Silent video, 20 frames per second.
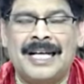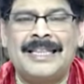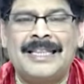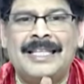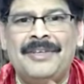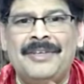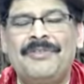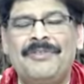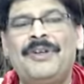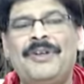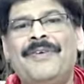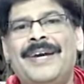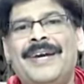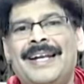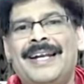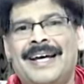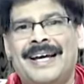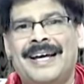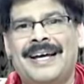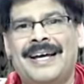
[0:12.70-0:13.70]
అతి
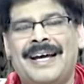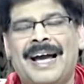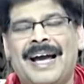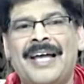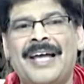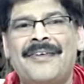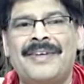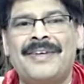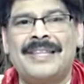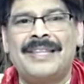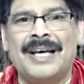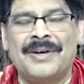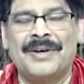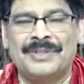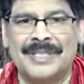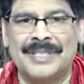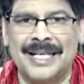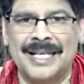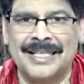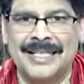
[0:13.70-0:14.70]
విలువైన ఆయుర్వేద
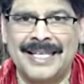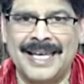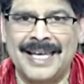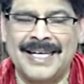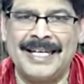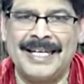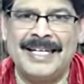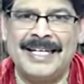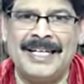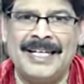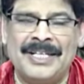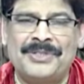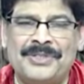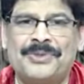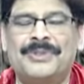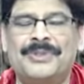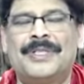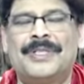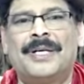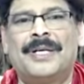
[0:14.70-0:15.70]
ఔషధాల తయారీని
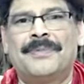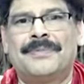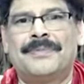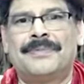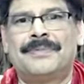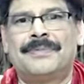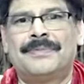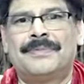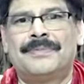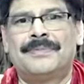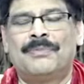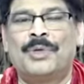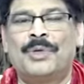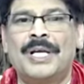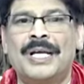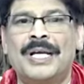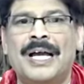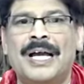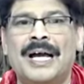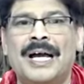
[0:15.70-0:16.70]
నేర్చుకుంటున్నాం
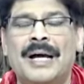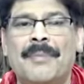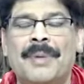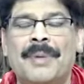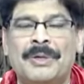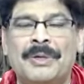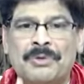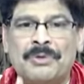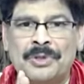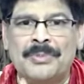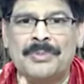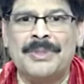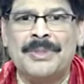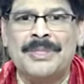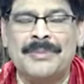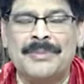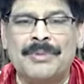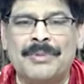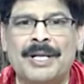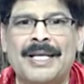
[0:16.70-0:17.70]
ముఖ్యంగా మన కుటుంబ
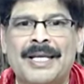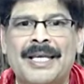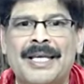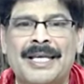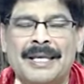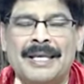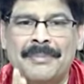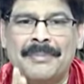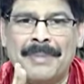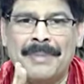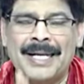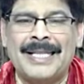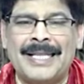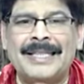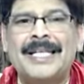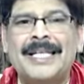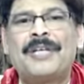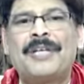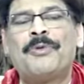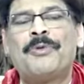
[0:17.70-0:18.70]
సభ్యులకి మన
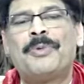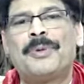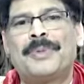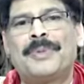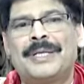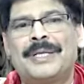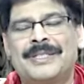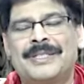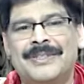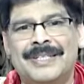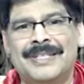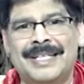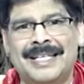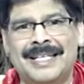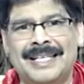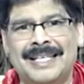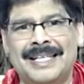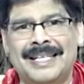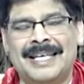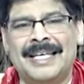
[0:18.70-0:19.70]
అందరికీ
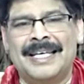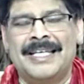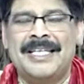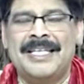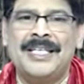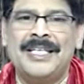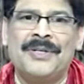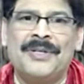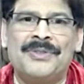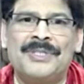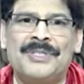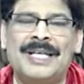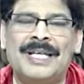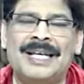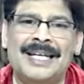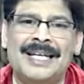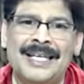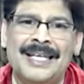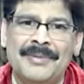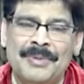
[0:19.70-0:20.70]
ఉపయోగపడేటువంటి ఈ
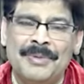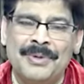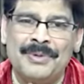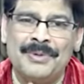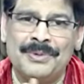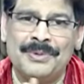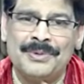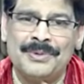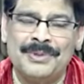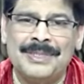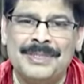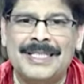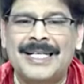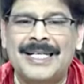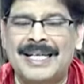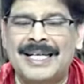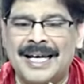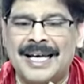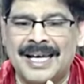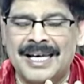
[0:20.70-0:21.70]
ఔషధాన్ని మనం
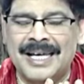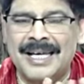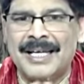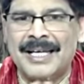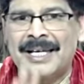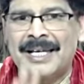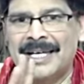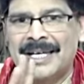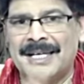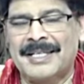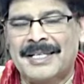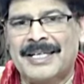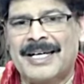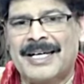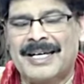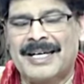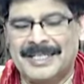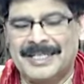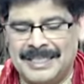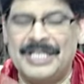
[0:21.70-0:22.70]
చక్కగా
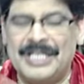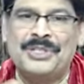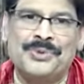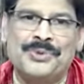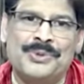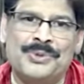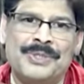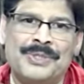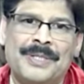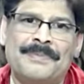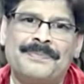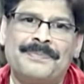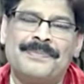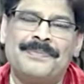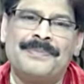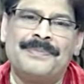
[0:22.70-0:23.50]
నేర్చుకుంటున్నాం